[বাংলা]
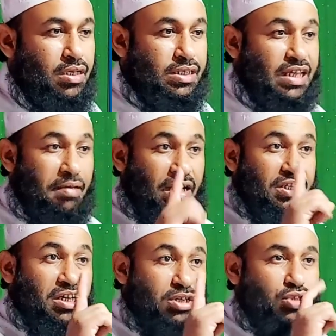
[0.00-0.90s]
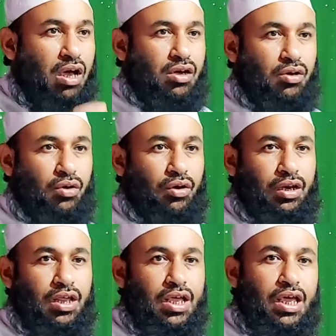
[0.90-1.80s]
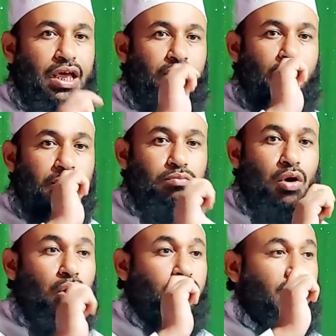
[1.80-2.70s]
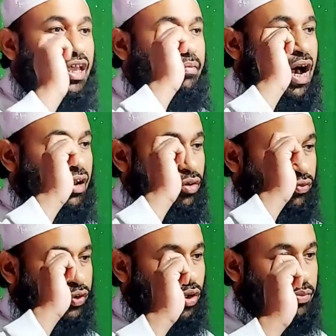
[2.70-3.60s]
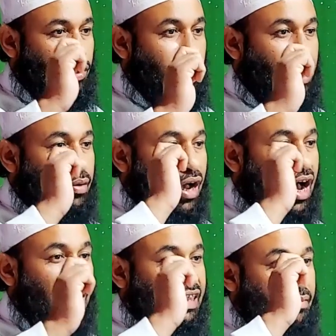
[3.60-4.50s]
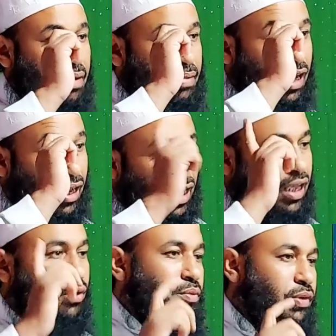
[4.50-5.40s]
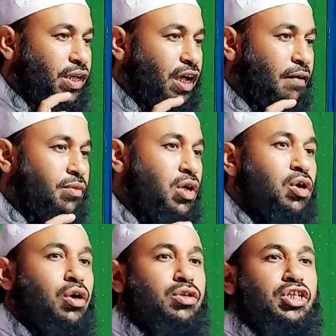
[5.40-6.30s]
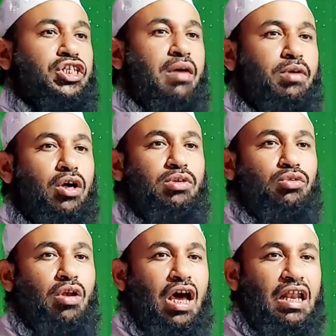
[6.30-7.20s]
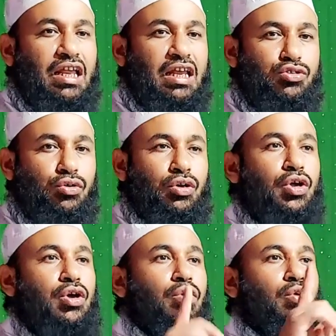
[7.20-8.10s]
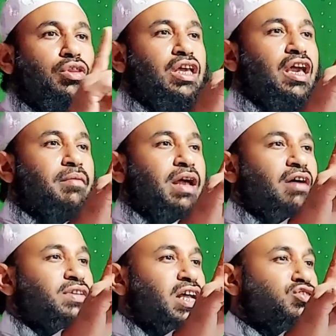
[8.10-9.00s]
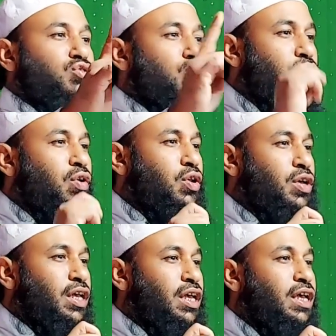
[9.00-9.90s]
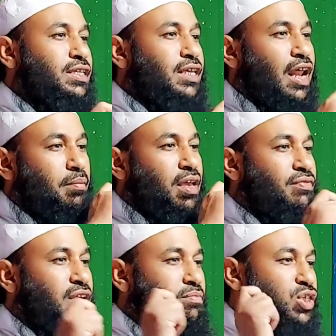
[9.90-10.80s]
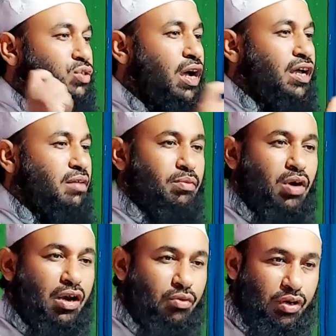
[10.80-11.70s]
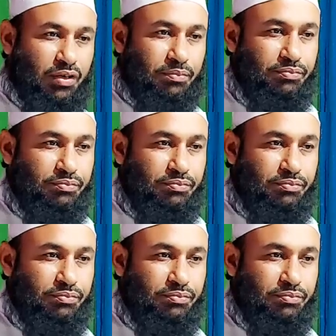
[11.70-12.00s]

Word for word: যে মানুষে মিসওয়াক করইন এনর মত ইমানের উপরে হইব খাতেমা বিল খায়ের হইব গিয়া হজরত স্বামী রহমতুল্লাহ আলী লেখছেন গতিকে আমার আপনার জরুরি হইল কি যেন আমি আপনি মিসওয়াকরে ব্যবহার করতাম